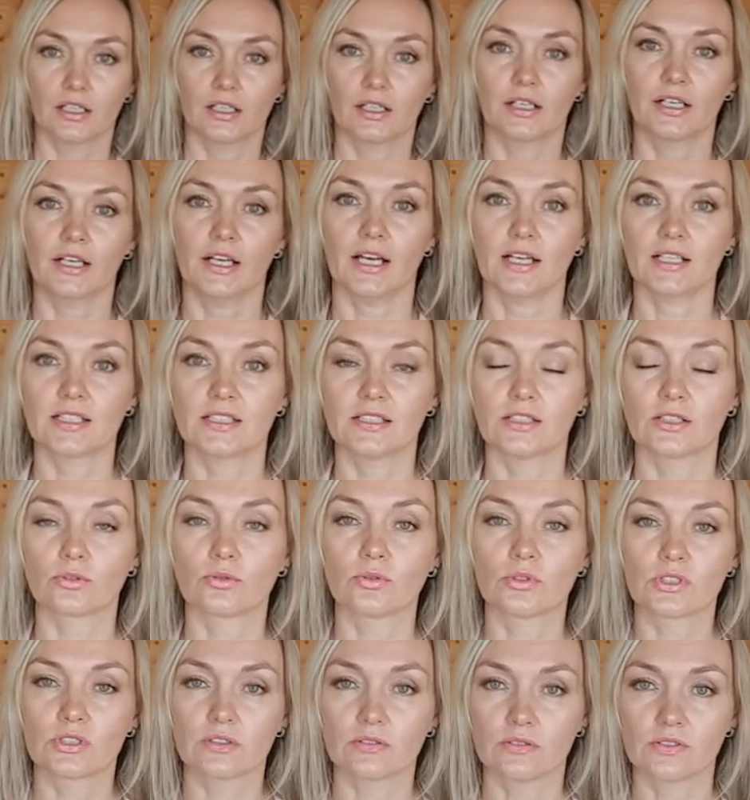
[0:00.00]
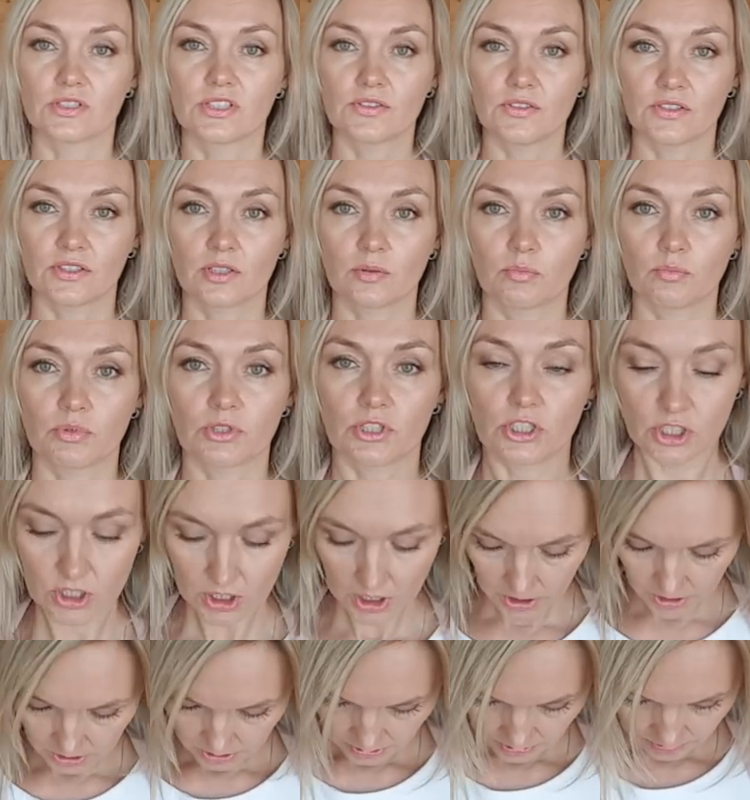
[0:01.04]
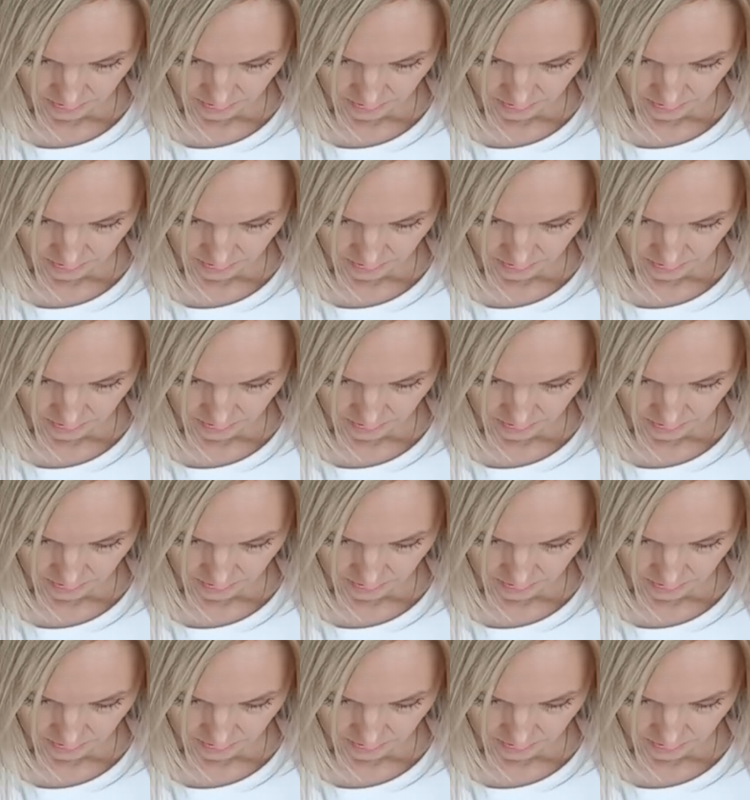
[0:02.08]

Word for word: грязно-розового цвета пиджак,